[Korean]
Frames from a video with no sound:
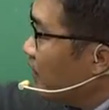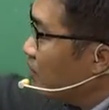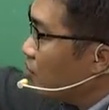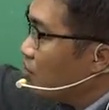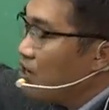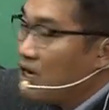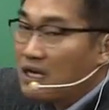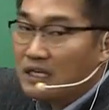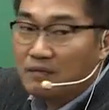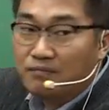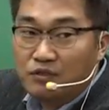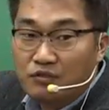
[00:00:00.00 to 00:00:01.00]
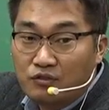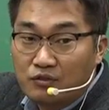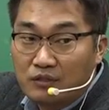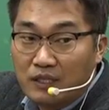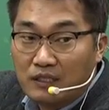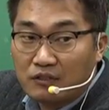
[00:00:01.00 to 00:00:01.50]
정확하게 풀
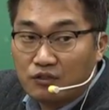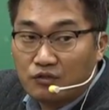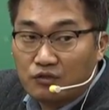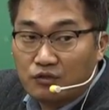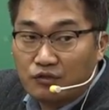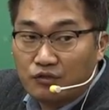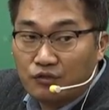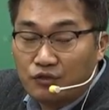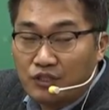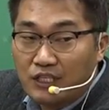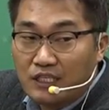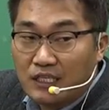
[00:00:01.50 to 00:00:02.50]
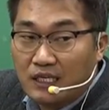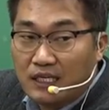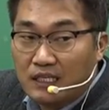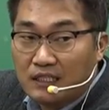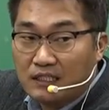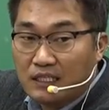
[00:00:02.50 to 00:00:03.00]
이게 출제자나